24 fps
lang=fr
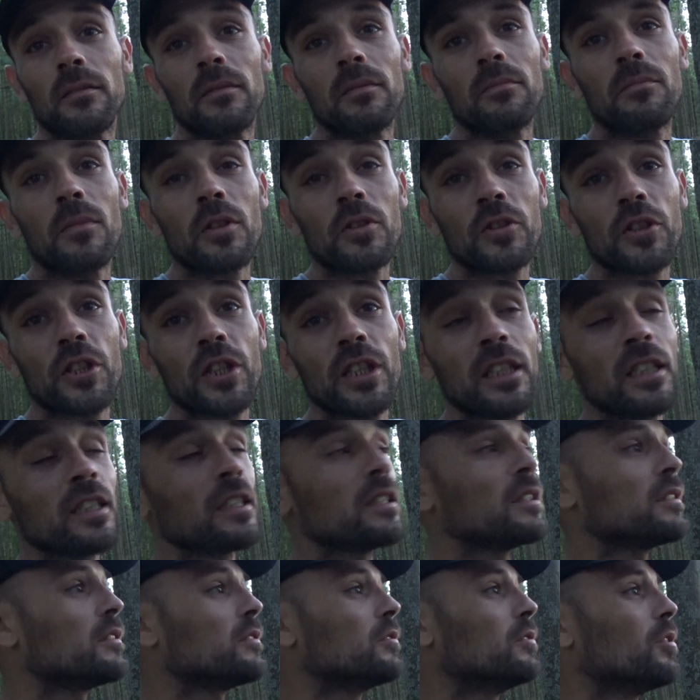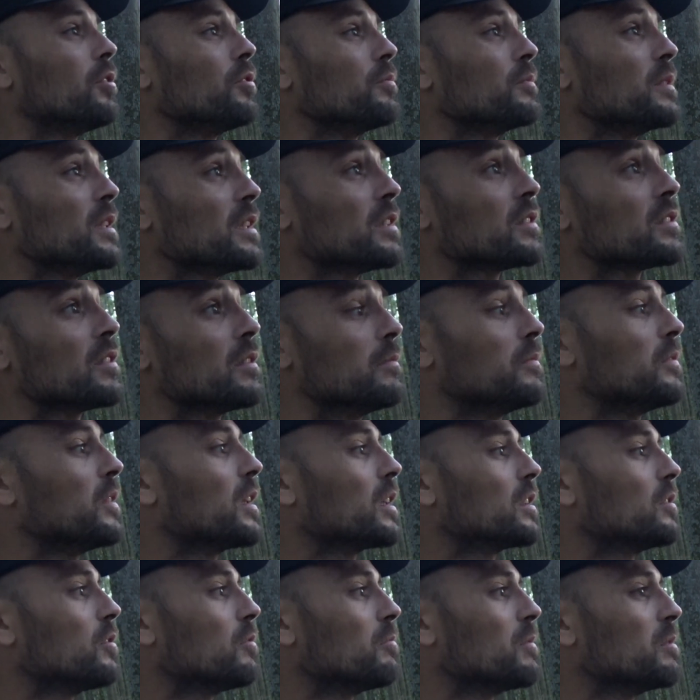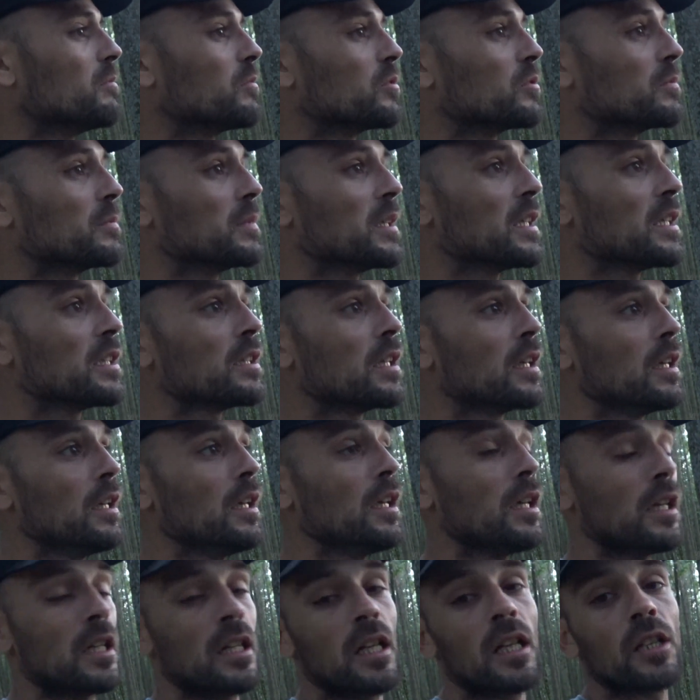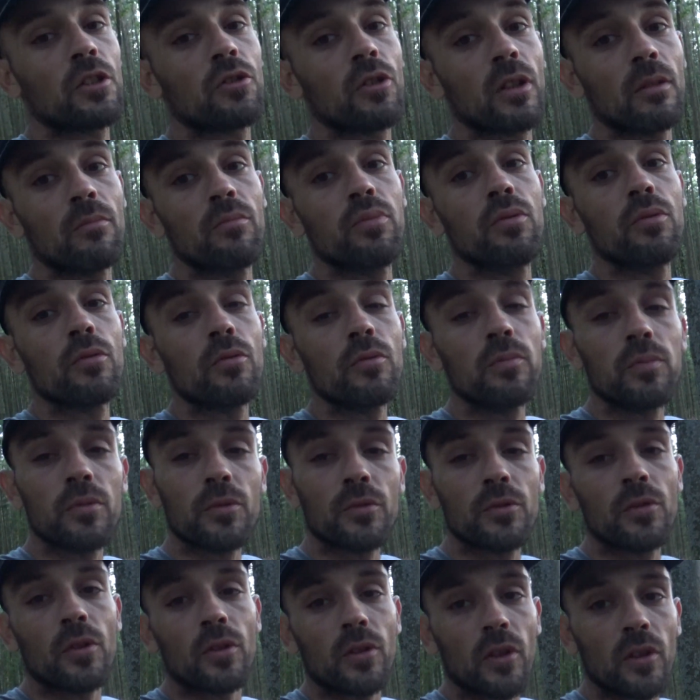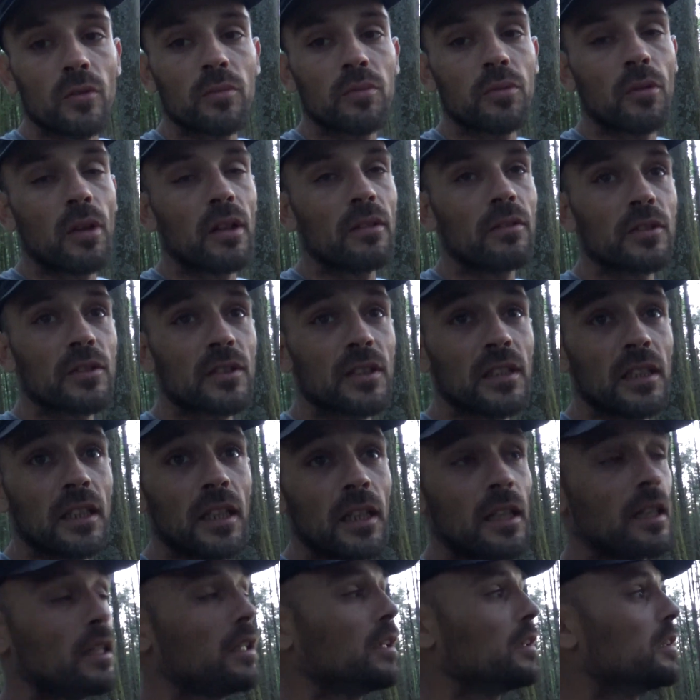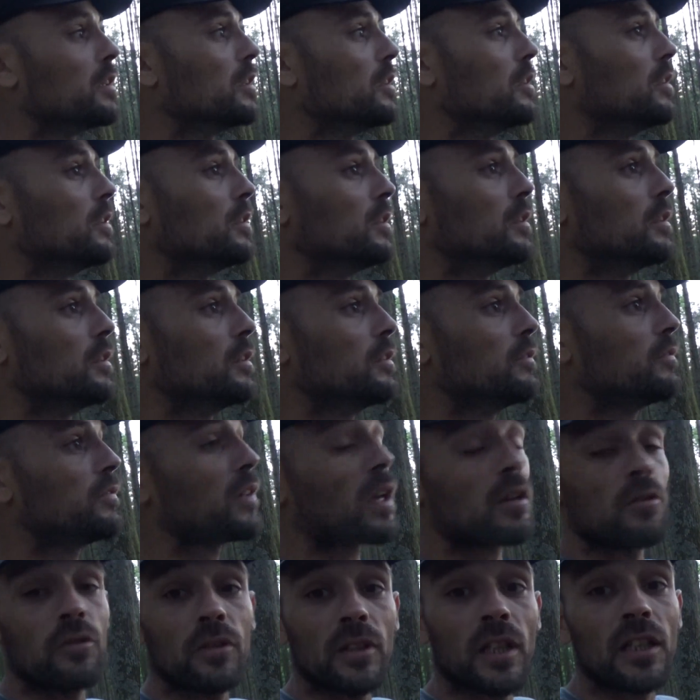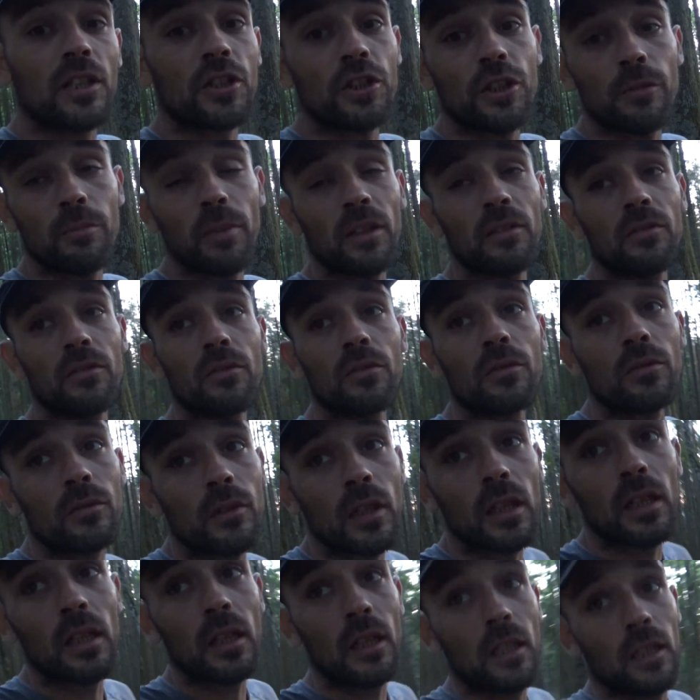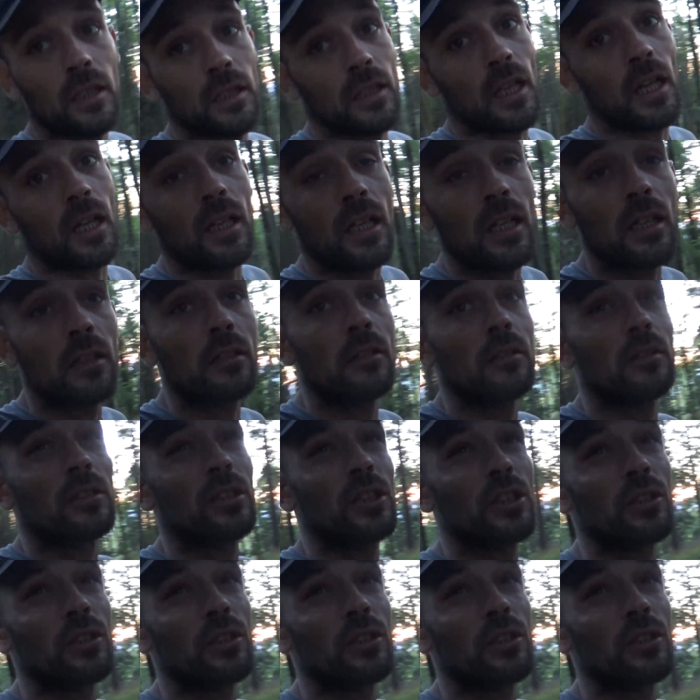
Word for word: manger, dormir, ça va me faire énormément de bien. Et là, j'aurai beaucoup plus de temps pour avancer et faire le trajet prévu. Car là, euh, j'ai